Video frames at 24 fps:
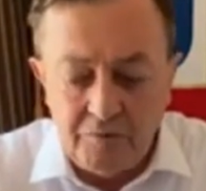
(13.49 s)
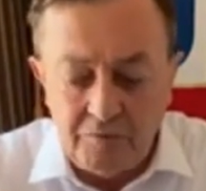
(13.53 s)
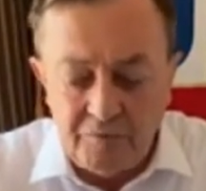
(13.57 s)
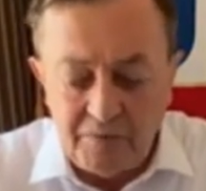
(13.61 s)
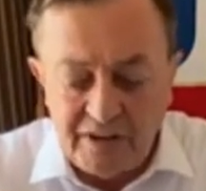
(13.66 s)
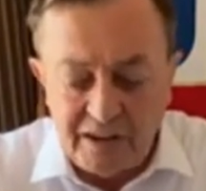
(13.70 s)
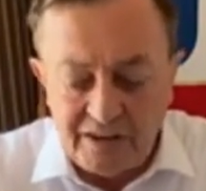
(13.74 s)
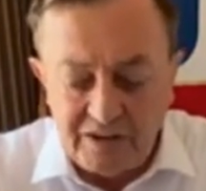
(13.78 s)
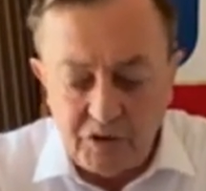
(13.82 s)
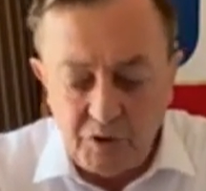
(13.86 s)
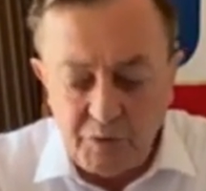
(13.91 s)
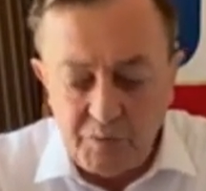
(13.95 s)

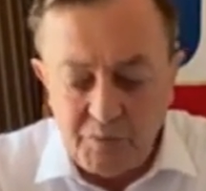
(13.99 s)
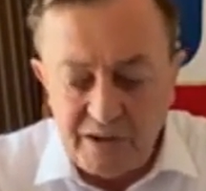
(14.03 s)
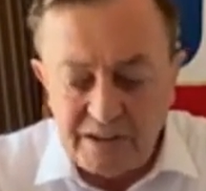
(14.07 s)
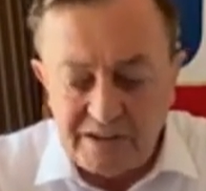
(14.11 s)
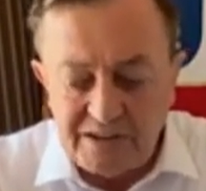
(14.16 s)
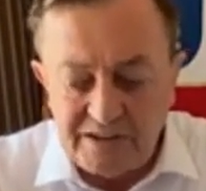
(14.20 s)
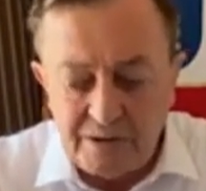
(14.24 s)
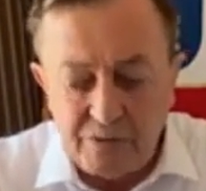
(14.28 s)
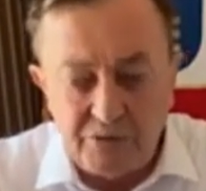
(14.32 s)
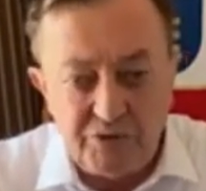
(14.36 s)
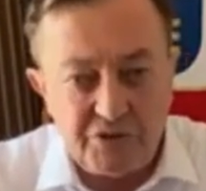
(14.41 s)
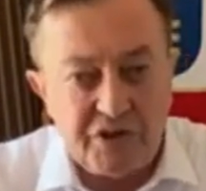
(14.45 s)

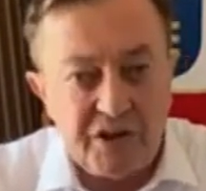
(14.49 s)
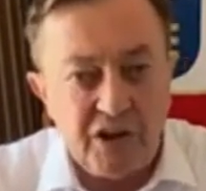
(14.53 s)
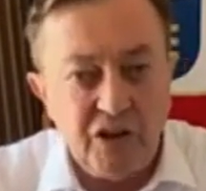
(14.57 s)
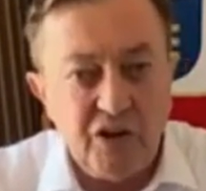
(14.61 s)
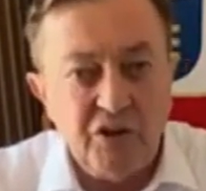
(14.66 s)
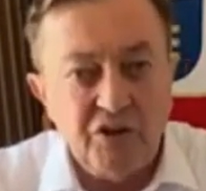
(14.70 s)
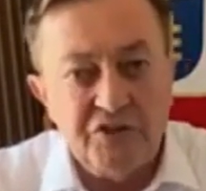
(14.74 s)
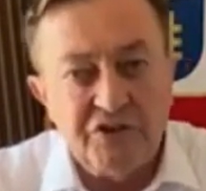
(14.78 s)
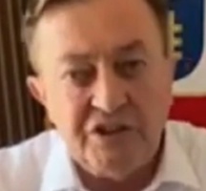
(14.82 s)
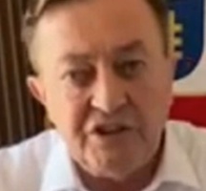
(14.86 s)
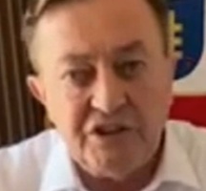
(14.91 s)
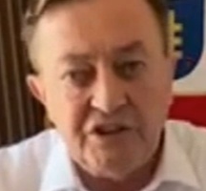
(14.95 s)
Natomiast chcę się
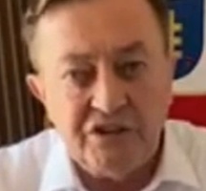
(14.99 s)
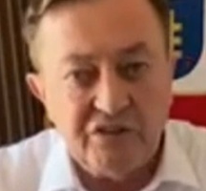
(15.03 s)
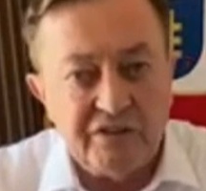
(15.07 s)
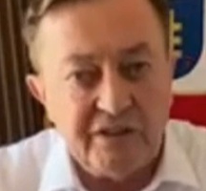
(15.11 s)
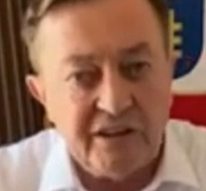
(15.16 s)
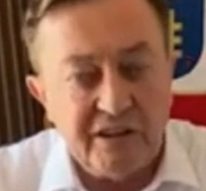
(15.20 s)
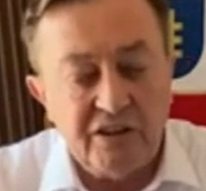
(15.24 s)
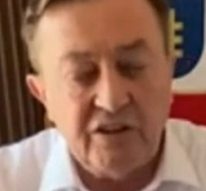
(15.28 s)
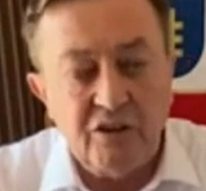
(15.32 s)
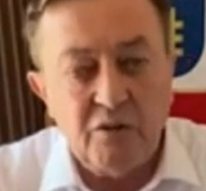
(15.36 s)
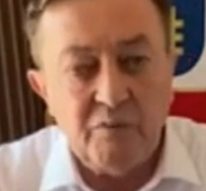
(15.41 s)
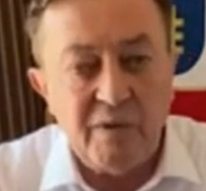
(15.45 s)
odnieść do tego